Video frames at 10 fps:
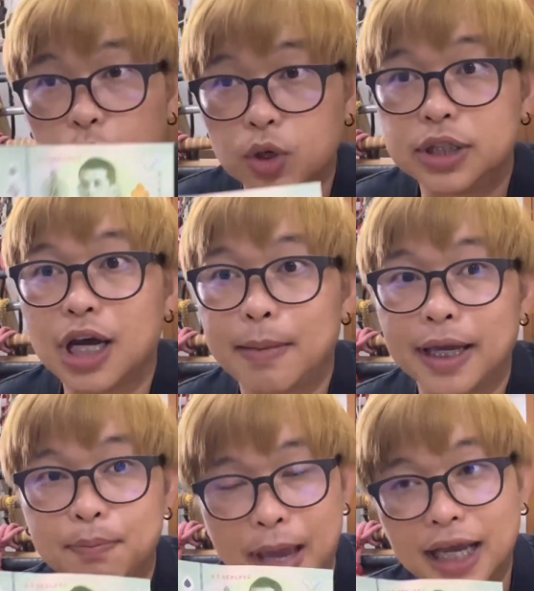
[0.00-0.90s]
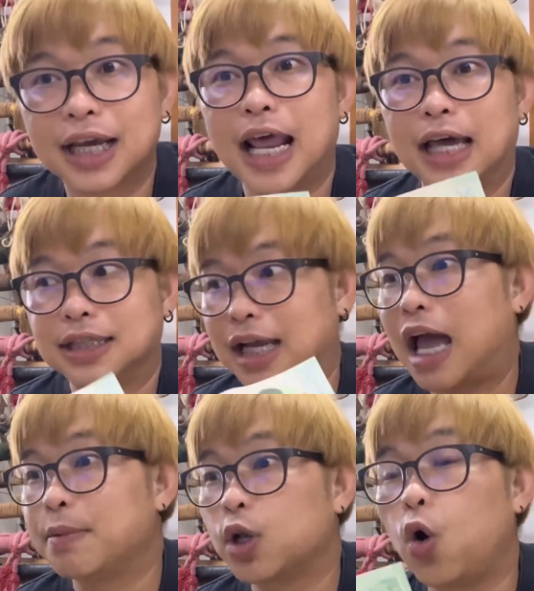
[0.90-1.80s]
คุณเชื่อไหมแบงก์กระดาษจะก
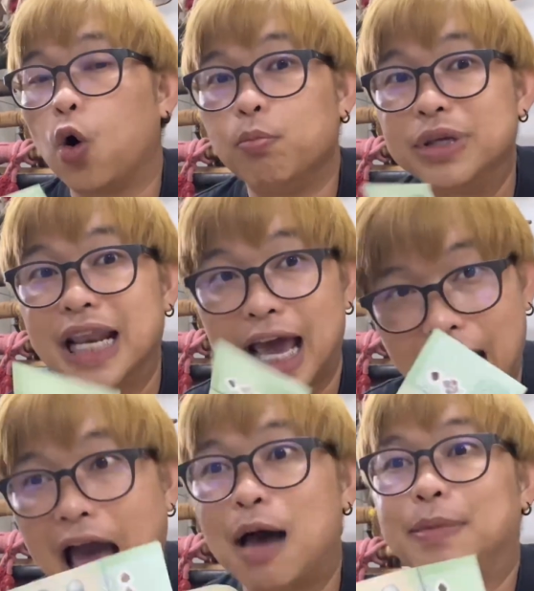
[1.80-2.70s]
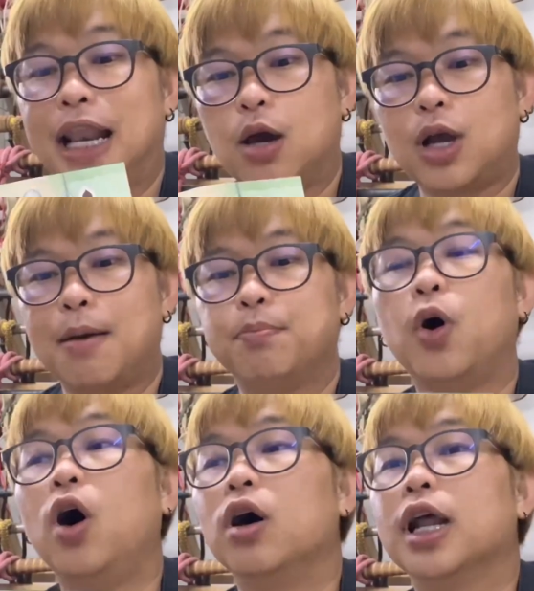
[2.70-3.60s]
ลายเป็นของมีราคาไปแล้วครับ เพ
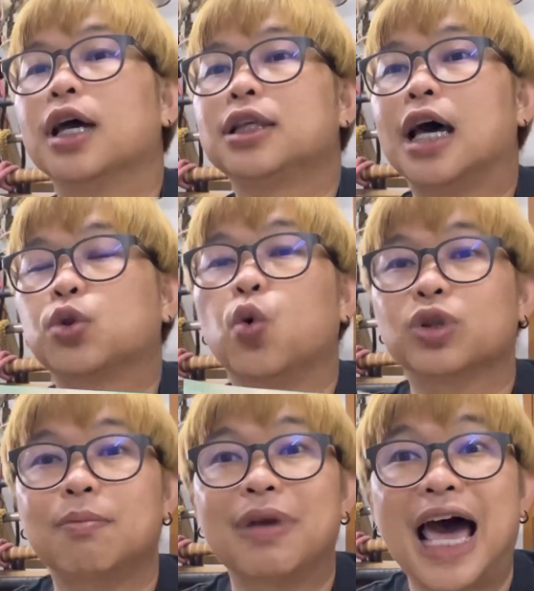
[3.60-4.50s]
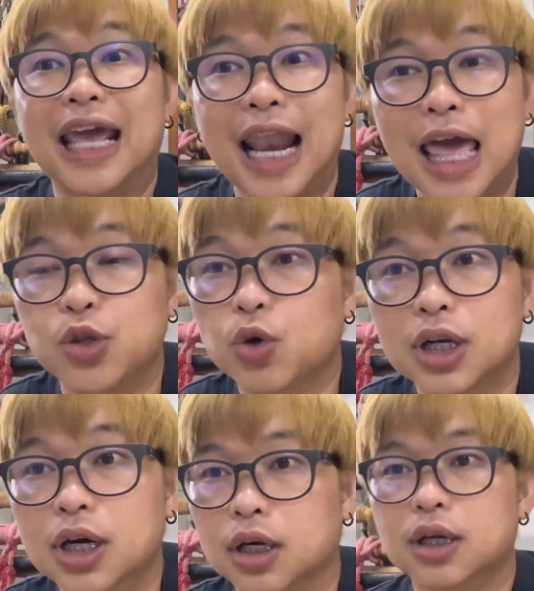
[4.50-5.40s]
ราะนะจะถูกทำลายและยก
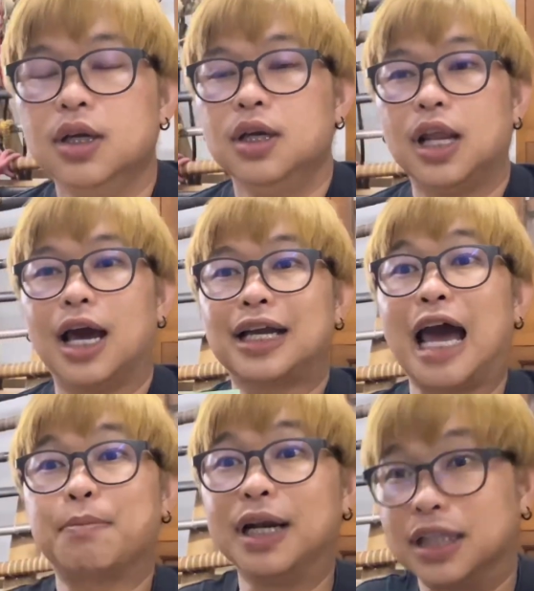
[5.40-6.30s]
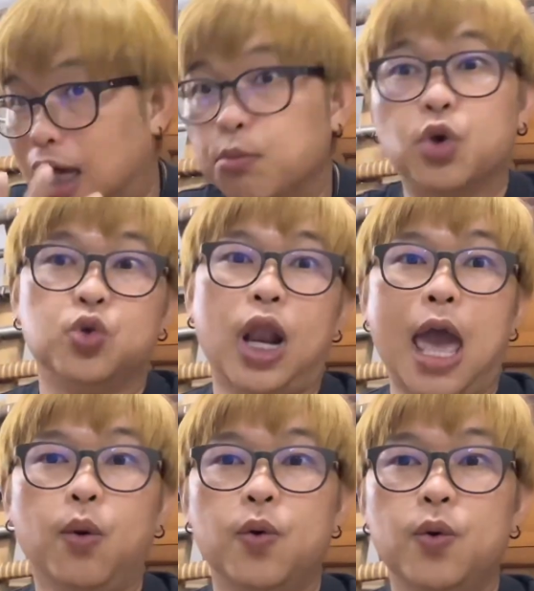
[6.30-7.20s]
เลิกนะการผลิตทั้งหมดอยู่
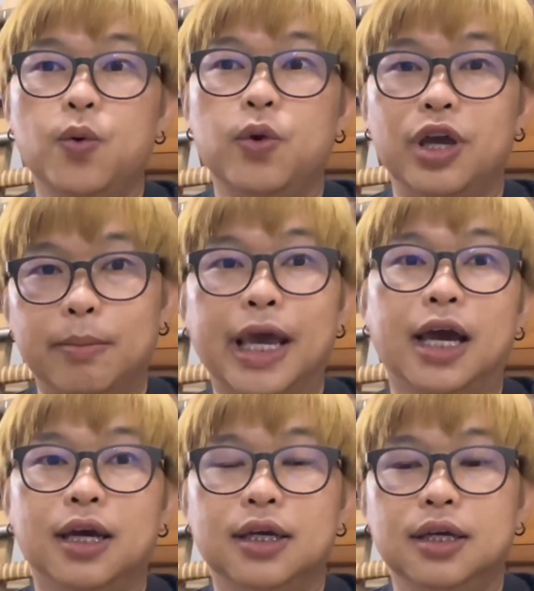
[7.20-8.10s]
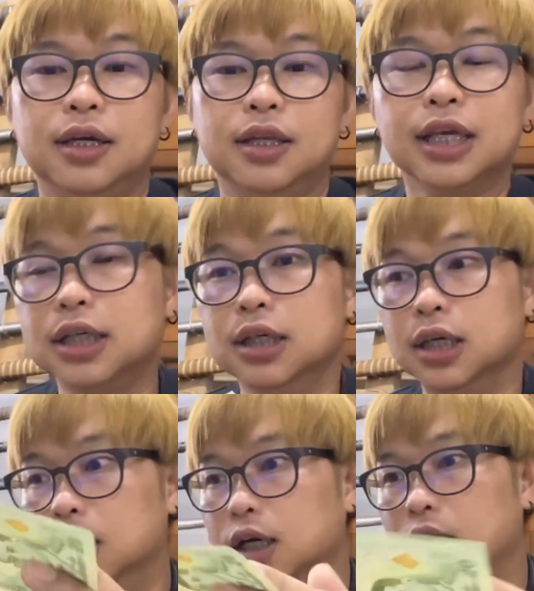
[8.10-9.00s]
แล้ว เห็นไหมฮะนี่คือ
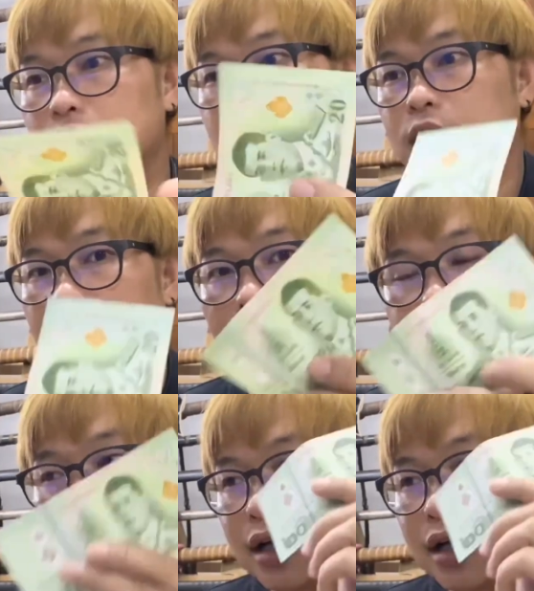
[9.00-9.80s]
นะเรื่อ